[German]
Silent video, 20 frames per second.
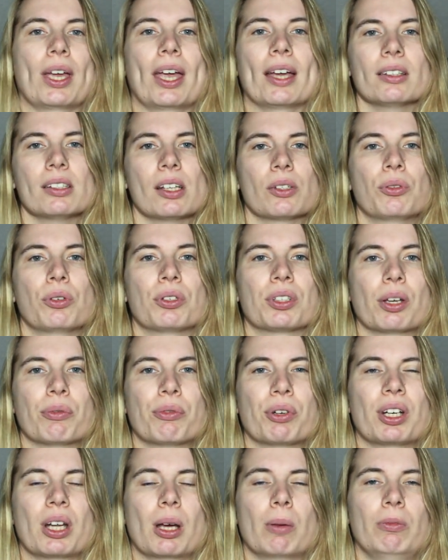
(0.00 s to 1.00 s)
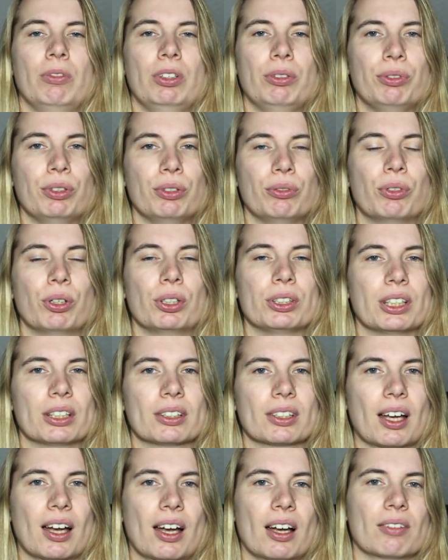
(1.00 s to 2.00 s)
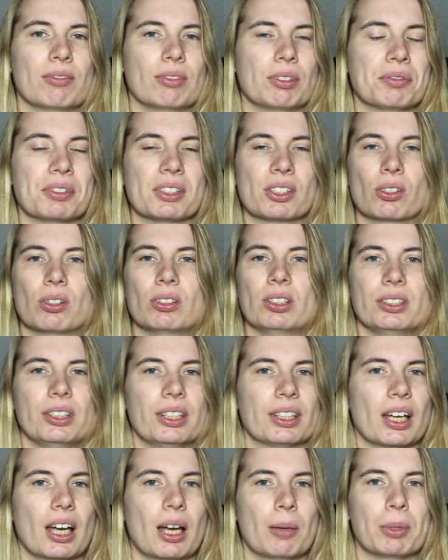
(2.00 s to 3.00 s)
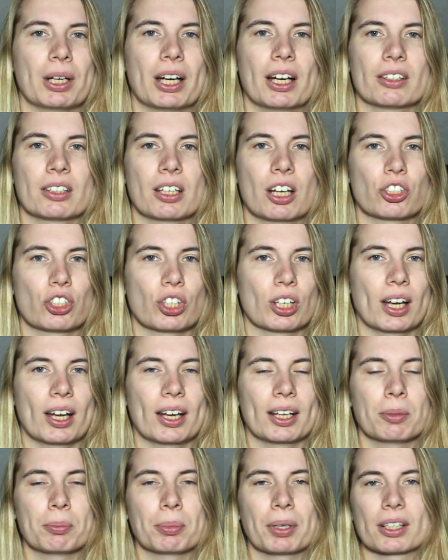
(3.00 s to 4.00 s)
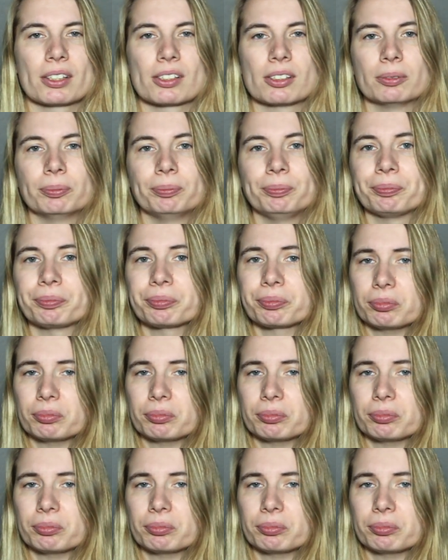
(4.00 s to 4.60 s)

Hängt natürlich davon ab, wie viel wollt ihr tragen, wie viel soll in die Kameratasche reinpassen.